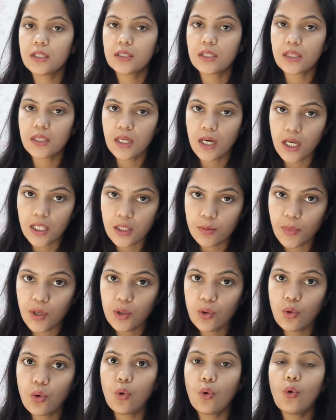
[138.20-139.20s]

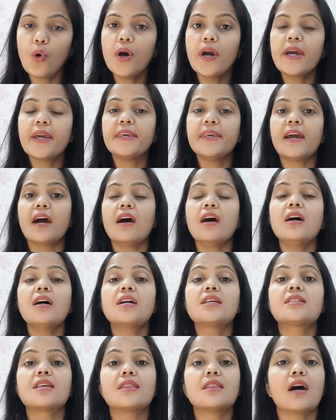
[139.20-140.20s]
तथ्यात्मक हो या
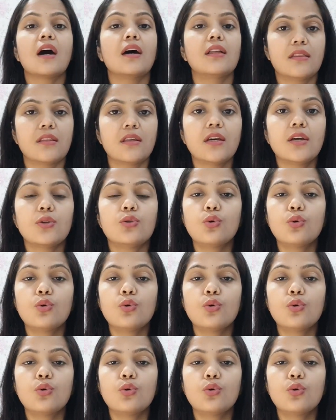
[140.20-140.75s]
सिद्धांत